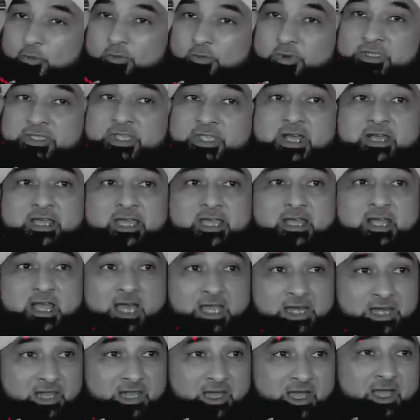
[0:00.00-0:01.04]
तो बंदा
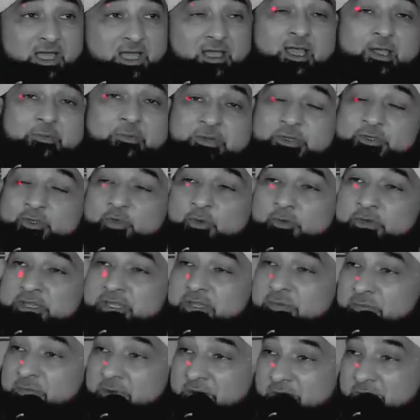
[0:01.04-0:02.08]
कहेगा अल्लाह अभी तो
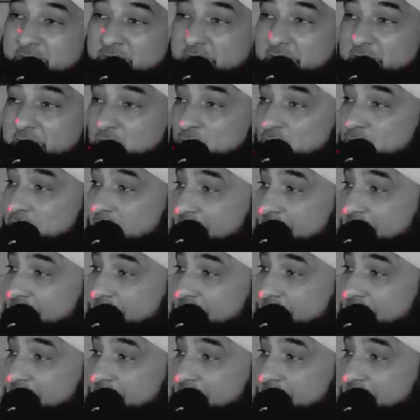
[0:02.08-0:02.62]
मेरे बड़े बड़े